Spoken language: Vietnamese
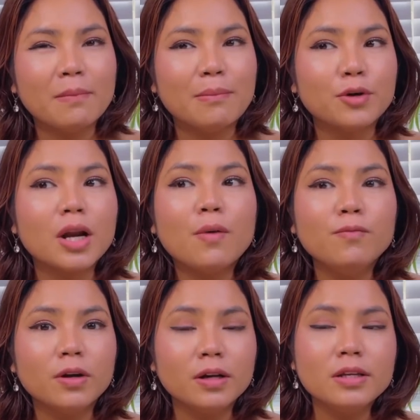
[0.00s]
mà mùa
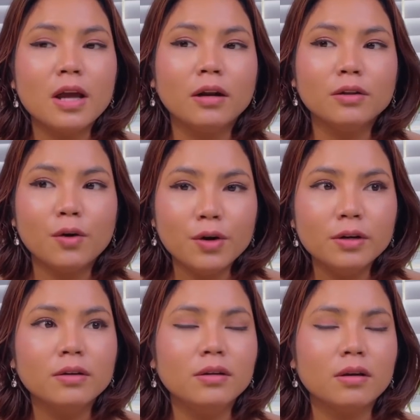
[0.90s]
đông nữa nó nhanh tối
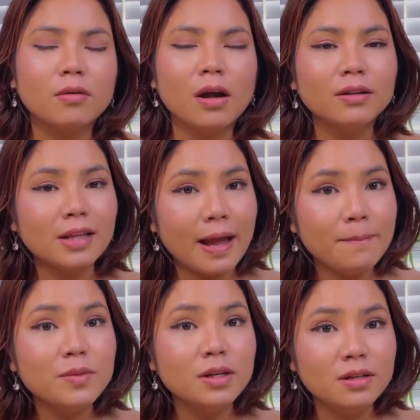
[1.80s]
nữa là khoảng
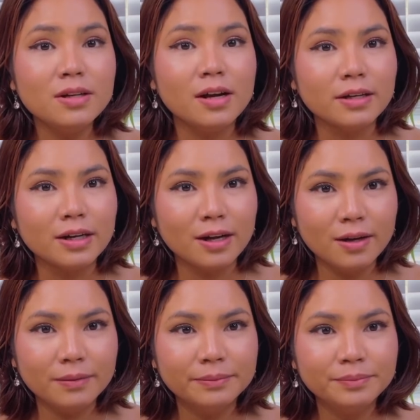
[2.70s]
8 9 giờ vậy đó